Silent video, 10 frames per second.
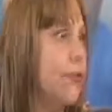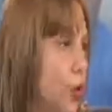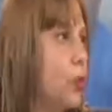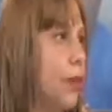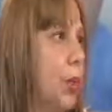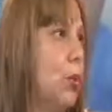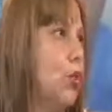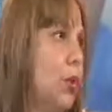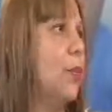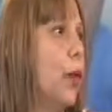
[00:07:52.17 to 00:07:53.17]
fue una
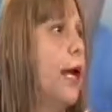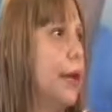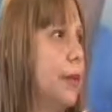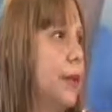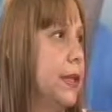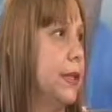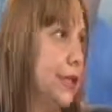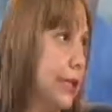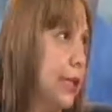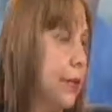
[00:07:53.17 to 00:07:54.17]
producción buena pues, que
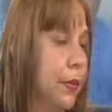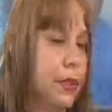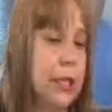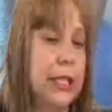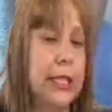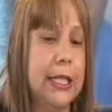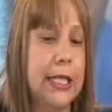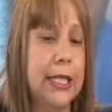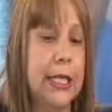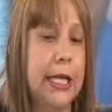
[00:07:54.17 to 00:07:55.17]
tenemos. Claro.
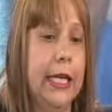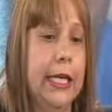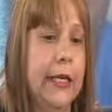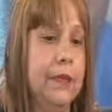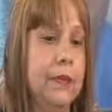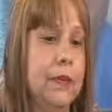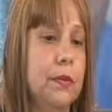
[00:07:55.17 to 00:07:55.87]
Eh,